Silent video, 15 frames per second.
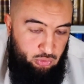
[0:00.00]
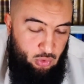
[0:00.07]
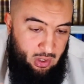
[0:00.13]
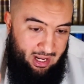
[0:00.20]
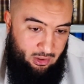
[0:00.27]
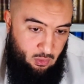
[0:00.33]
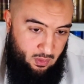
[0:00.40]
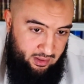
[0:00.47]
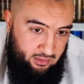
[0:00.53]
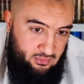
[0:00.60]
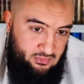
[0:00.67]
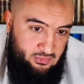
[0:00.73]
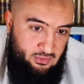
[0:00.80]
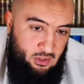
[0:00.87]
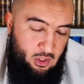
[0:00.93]
de la
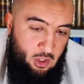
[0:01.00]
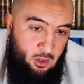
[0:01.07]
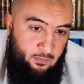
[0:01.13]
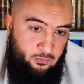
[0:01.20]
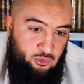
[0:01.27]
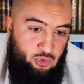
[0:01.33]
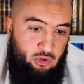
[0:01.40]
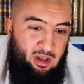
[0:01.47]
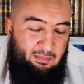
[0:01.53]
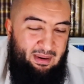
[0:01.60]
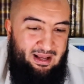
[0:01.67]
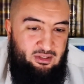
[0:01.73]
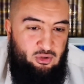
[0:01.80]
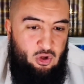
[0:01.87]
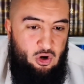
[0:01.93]
croyance, ce n'est
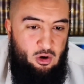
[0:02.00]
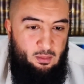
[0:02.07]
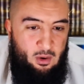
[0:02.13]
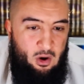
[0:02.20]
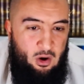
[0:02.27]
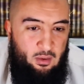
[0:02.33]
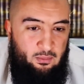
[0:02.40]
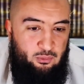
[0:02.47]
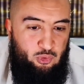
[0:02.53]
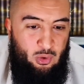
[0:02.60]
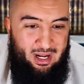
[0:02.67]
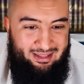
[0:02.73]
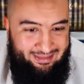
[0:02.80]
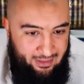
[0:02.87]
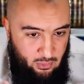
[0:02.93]
pas seulement de
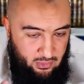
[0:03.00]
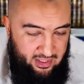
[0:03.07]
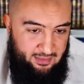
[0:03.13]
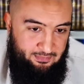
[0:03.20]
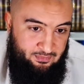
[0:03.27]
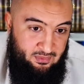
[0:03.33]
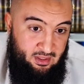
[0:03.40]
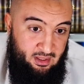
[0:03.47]
la théorie.